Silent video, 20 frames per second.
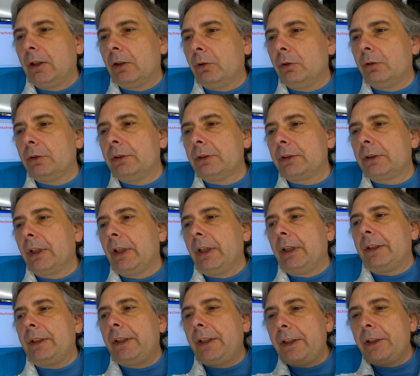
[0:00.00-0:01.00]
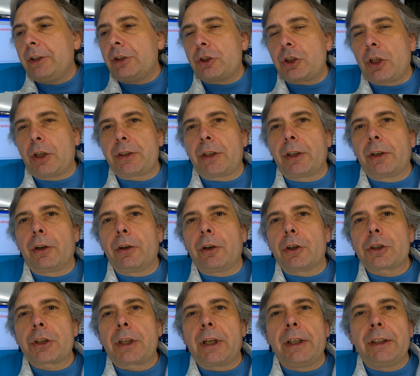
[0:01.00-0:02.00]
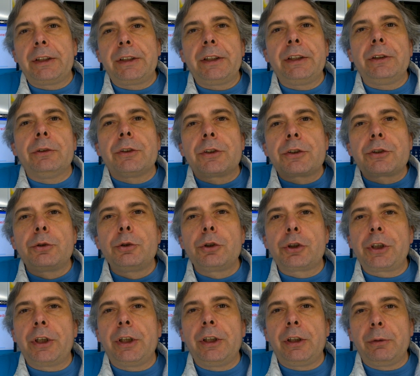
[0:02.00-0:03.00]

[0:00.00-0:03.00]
Und die Staatsangehörigkeit, die uns zusteht,